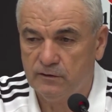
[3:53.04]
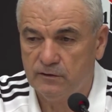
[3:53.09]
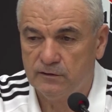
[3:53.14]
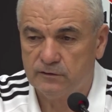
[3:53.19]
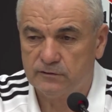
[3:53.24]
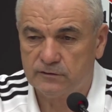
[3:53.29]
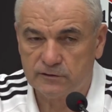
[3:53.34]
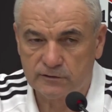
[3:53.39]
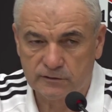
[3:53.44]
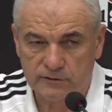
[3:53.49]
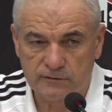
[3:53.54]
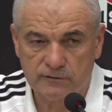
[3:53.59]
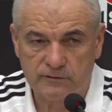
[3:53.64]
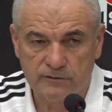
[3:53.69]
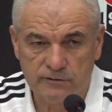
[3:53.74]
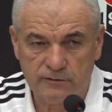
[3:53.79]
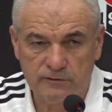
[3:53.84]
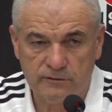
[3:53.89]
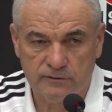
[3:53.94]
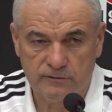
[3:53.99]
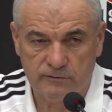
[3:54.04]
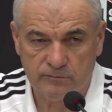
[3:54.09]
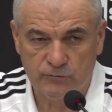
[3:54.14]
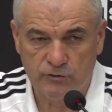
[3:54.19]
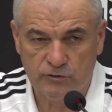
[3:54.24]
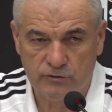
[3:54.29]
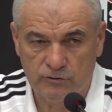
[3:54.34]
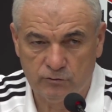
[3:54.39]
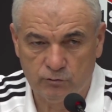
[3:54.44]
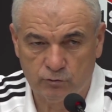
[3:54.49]
sıkıntılı
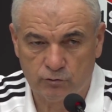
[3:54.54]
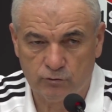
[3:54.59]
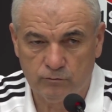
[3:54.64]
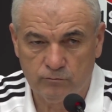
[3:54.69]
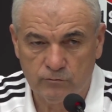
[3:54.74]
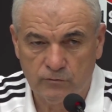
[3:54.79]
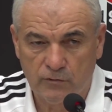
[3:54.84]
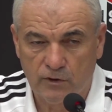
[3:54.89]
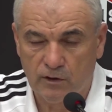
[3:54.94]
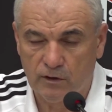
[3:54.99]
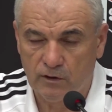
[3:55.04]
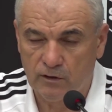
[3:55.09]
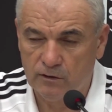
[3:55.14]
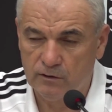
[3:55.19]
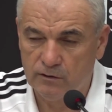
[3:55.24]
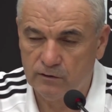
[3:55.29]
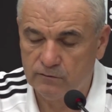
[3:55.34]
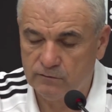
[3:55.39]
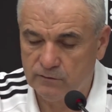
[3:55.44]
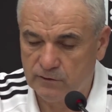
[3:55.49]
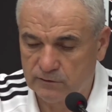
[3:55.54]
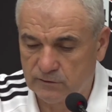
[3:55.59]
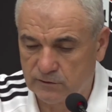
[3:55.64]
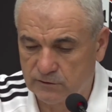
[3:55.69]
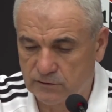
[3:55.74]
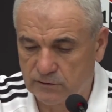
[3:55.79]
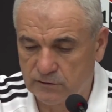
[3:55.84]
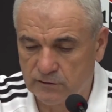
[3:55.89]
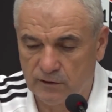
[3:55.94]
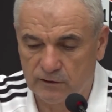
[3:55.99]
bir durum. E, ve
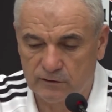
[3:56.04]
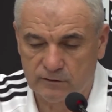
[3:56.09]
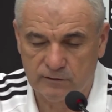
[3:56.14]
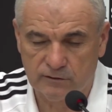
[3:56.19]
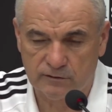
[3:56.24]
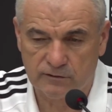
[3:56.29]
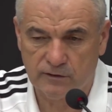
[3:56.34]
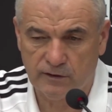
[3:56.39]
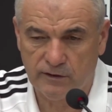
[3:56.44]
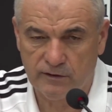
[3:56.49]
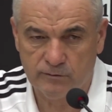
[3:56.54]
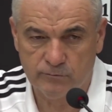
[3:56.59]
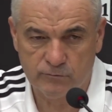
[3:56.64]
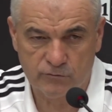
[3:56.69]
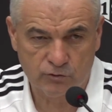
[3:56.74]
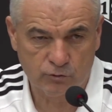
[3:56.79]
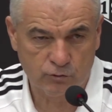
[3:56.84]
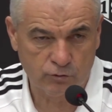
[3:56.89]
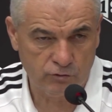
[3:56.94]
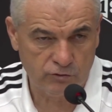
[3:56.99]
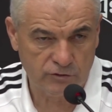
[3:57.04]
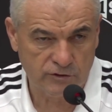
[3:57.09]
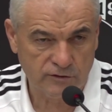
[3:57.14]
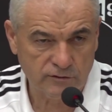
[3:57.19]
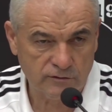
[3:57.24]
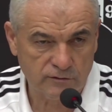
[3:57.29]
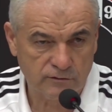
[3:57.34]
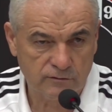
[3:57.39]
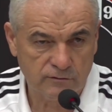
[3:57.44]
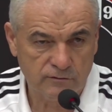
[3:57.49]
taşın altına da elimizi
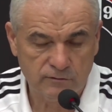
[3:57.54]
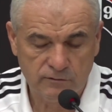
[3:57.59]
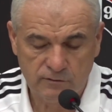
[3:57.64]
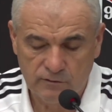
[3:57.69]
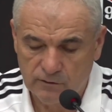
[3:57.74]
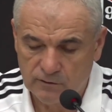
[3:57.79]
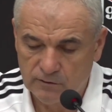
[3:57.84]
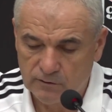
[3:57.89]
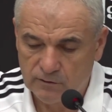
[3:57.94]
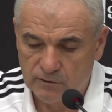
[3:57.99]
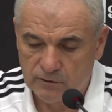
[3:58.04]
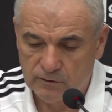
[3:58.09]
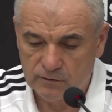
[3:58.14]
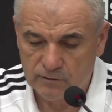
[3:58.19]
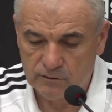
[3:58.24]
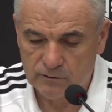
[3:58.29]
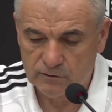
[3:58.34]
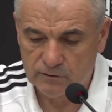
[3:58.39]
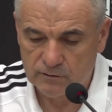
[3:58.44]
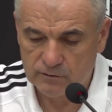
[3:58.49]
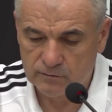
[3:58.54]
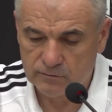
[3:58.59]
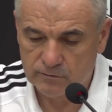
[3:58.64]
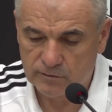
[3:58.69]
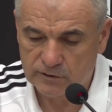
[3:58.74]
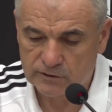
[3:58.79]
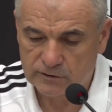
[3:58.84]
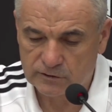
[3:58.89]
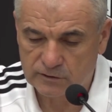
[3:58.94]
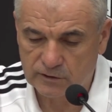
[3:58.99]
koyacağız. E,
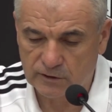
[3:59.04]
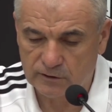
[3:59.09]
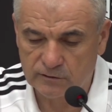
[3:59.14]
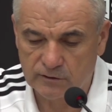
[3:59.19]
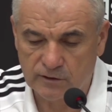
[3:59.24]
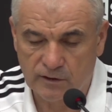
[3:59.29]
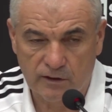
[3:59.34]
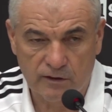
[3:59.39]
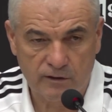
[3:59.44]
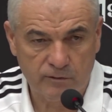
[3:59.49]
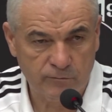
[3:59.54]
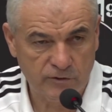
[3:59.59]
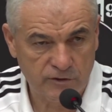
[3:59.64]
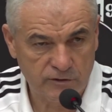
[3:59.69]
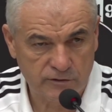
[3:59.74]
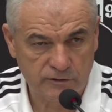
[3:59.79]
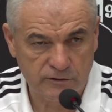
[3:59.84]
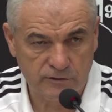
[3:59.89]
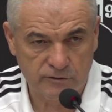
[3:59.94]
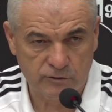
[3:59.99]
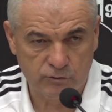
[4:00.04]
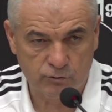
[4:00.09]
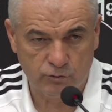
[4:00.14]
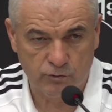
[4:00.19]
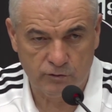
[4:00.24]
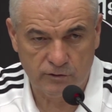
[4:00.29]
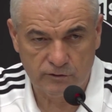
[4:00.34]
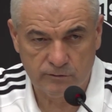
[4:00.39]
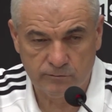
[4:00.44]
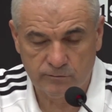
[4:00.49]
başkan da, başkana da
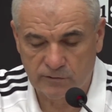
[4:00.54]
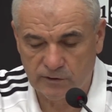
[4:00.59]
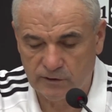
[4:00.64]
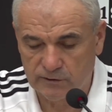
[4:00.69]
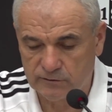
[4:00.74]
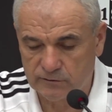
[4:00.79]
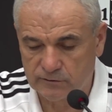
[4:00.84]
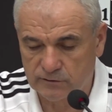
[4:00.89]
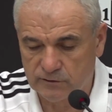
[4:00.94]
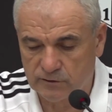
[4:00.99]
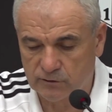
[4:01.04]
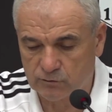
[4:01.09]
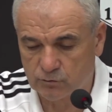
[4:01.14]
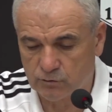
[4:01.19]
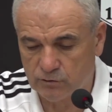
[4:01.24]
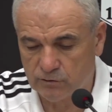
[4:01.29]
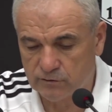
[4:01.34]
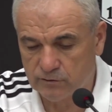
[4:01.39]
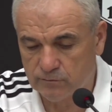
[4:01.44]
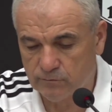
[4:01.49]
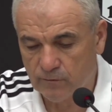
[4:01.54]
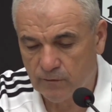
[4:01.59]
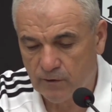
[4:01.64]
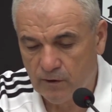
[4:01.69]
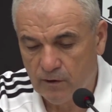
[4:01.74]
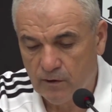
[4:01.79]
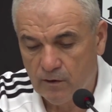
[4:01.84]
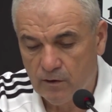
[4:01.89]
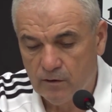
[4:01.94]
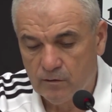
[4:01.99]
söyledim, kendisine söyledim
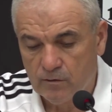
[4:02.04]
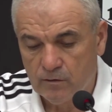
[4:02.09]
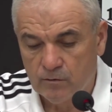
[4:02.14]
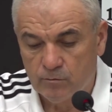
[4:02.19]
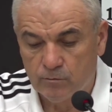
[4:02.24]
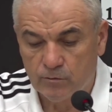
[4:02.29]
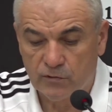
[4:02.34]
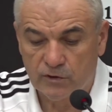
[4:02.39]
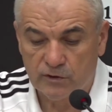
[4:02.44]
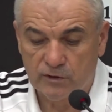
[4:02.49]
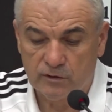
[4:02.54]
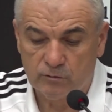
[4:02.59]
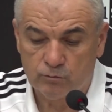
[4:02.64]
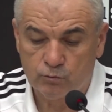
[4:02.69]
bana